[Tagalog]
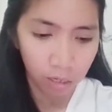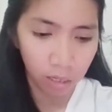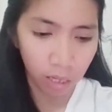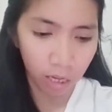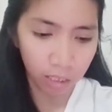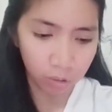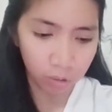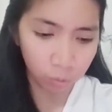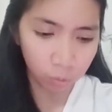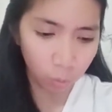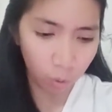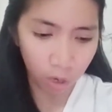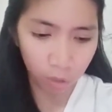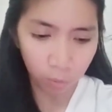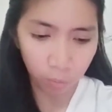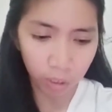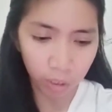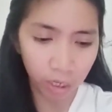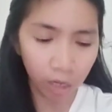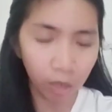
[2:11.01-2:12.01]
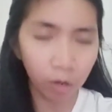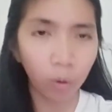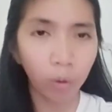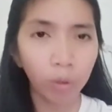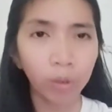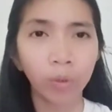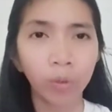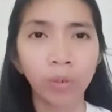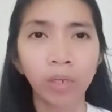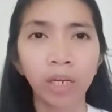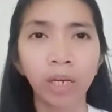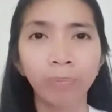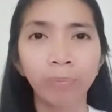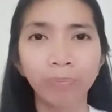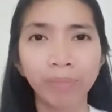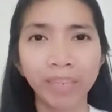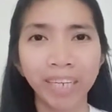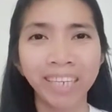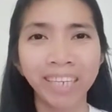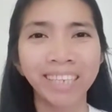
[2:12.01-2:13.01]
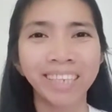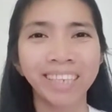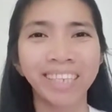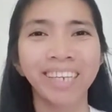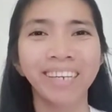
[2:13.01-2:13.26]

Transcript: last one week ago, yung lip tint